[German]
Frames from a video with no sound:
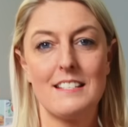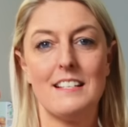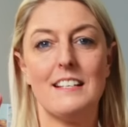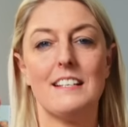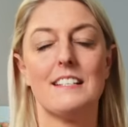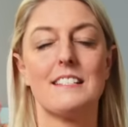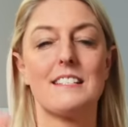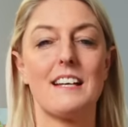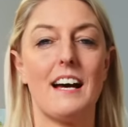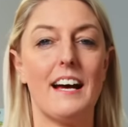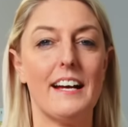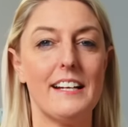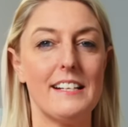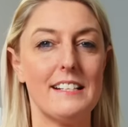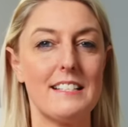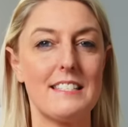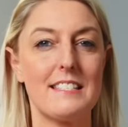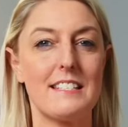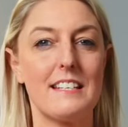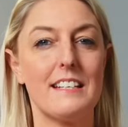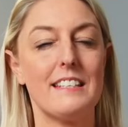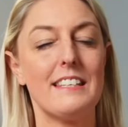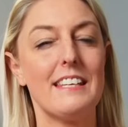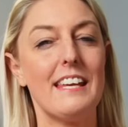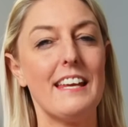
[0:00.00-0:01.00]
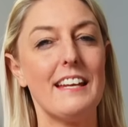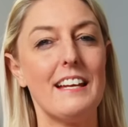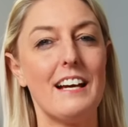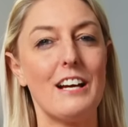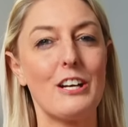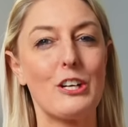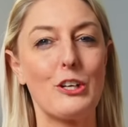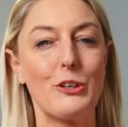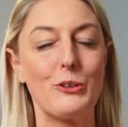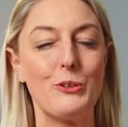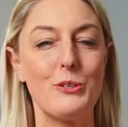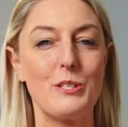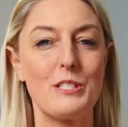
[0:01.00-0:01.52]
teilst den je nach
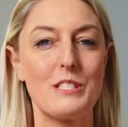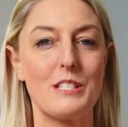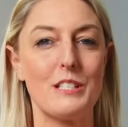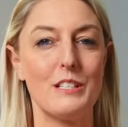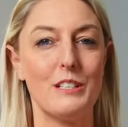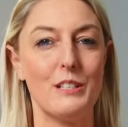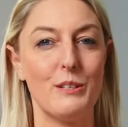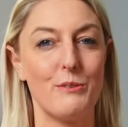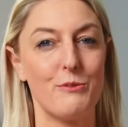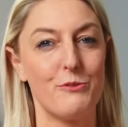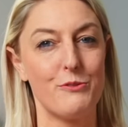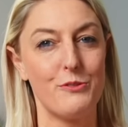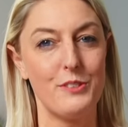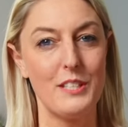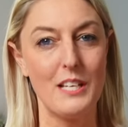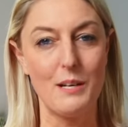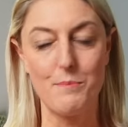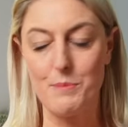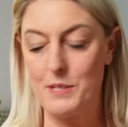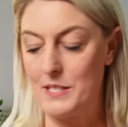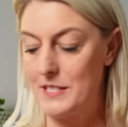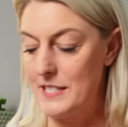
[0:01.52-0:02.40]
Größe in vier bis